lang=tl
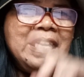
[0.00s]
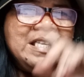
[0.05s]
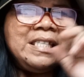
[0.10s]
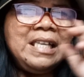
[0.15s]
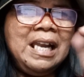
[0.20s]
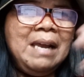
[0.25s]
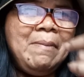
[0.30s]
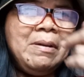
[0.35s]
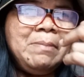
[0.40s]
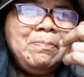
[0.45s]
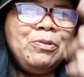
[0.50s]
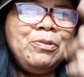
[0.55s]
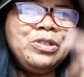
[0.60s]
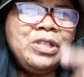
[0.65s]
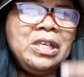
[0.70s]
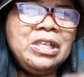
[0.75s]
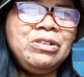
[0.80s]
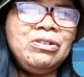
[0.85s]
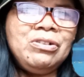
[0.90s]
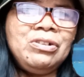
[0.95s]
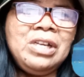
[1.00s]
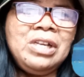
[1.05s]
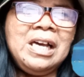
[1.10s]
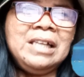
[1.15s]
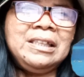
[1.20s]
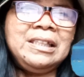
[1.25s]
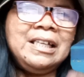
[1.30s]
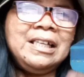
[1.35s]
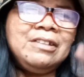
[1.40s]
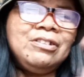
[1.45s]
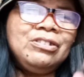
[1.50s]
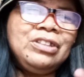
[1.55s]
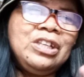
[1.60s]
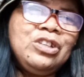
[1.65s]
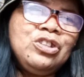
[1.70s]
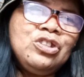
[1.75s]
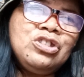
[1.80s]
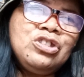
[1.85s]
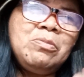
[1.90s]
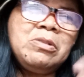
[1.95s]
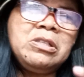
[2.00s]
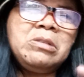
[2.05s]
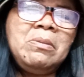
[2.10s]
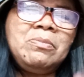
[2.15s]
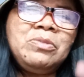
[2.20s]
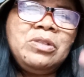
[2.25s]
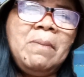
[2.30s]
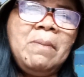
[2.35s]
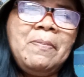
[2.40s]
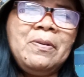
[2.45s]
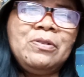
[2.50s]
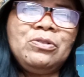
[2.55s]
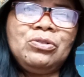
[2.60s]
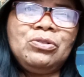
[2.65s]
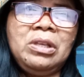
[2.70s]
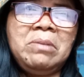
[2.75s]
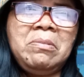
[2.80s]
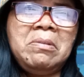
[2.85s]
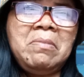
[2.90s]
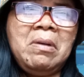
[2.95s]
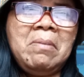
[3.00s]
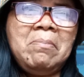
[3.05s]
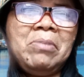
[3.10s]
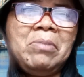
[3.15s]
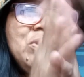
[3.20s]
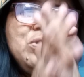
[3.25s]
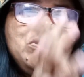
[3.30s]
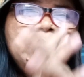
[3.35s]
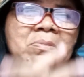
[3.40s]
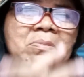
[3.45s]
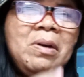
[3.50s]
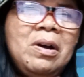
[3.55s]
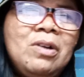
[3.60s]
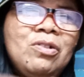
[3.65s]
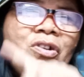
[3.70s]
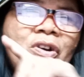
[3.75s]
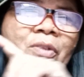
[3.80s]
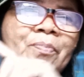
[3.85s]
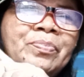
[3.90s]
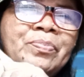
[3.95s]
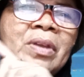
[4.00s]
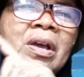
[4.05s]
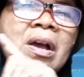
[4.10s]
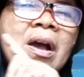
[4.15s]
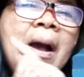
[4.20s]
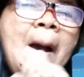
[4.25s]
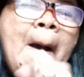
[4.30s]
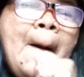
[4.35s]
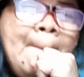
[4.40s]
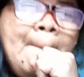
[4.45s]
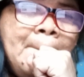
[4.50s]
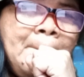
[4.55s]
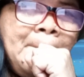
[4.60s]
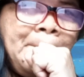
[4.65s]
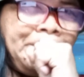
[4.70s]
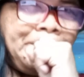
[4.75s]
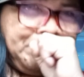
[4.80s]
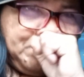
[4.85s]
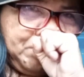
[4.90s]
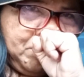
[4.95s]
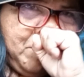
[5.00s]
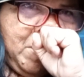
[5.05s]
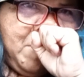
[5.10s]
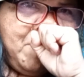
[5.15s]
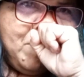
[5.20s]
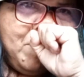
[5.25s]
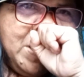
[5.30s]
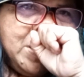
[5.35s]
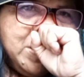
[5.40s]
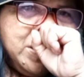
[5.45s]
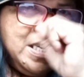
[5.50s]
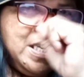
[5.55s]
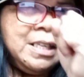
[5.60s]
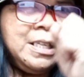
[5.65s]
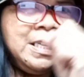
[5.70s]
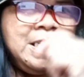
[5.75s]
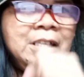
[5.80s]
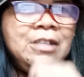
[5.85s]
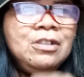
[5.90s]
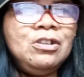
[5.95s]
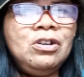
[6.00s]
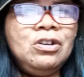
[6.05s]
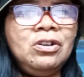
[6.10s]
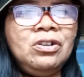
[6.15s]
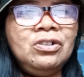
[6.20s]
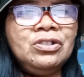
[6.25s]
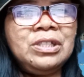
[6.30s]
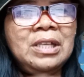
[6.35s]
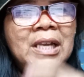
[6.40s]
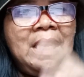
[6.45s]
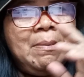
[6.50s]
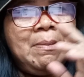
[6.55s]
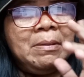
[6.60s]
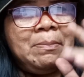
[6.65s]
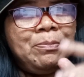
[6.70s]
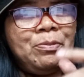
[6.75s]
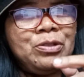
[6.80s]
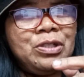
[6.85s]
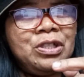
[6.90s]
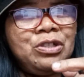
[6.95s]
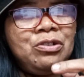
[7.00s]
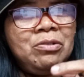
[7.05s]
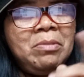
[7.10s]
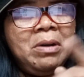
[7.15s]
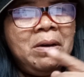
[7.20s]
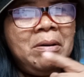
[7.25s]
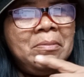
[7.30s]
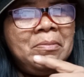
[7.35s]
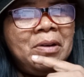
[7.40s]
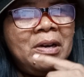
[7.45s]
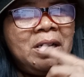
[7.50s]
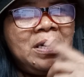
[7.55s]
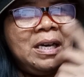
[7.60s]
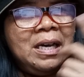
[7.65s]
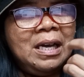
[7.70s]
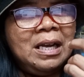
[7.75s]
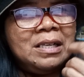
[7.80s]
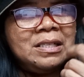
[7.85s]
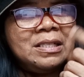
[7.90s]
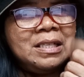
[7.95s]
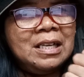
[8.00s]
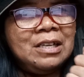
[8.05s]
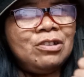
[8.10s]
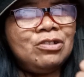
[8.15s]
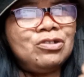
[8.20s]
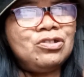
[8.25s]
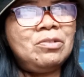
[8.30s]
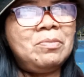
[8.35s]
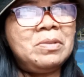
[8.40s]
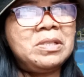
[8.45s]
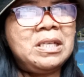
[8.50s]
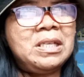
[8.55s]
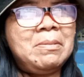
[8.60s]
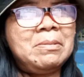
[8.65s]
Salamat po sa inyong lahat. Thank you, thank you so much, Ma'am JP, Auto TV, Ma'am Banjo, Bangko. Ma'am Blanchacino, salamat po sa inyo. Ma'am Raquel, thank you so much.